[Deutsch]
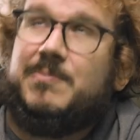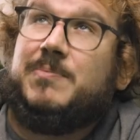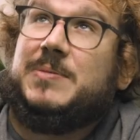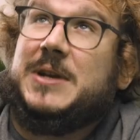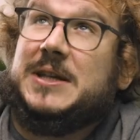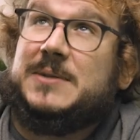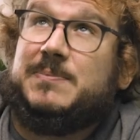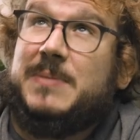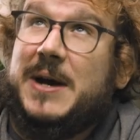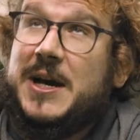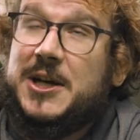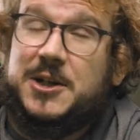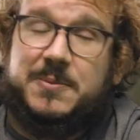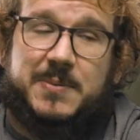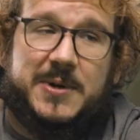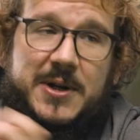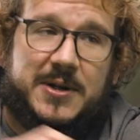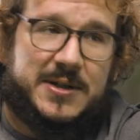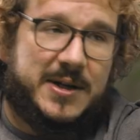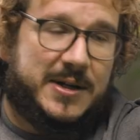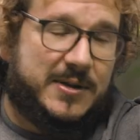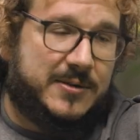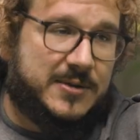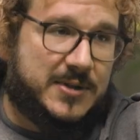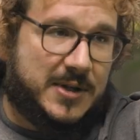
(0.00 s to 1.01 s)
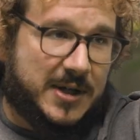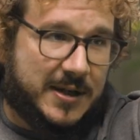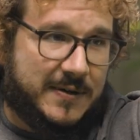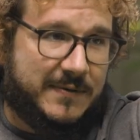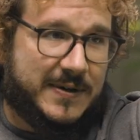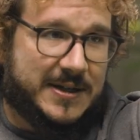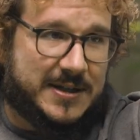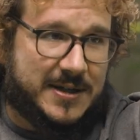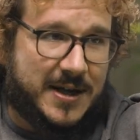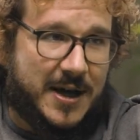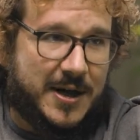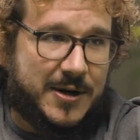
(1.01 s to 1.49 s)
das Beispiel aus der
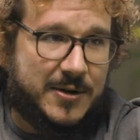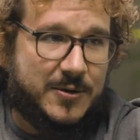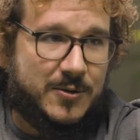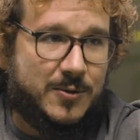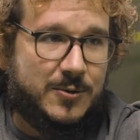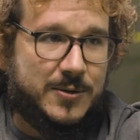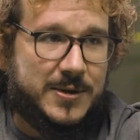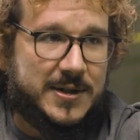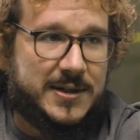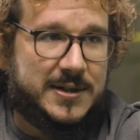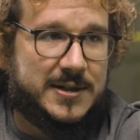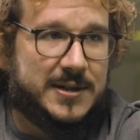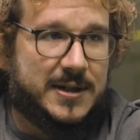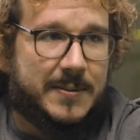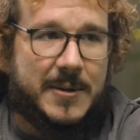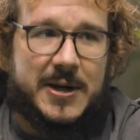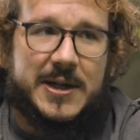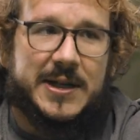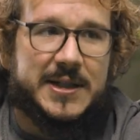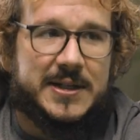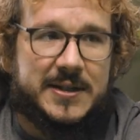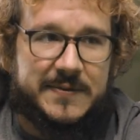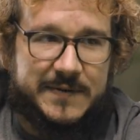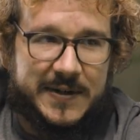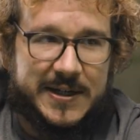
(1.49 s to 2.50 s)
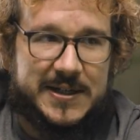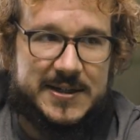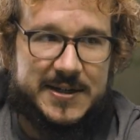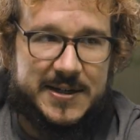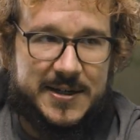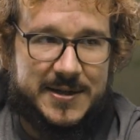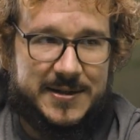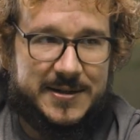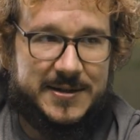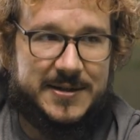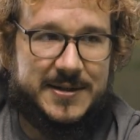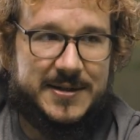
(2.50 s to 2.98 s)
Industrie, was gerade gut ist, ist aber nicht
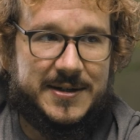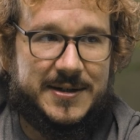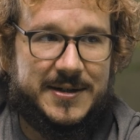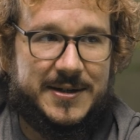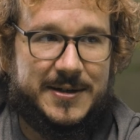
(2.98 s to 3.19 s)
differenzierend.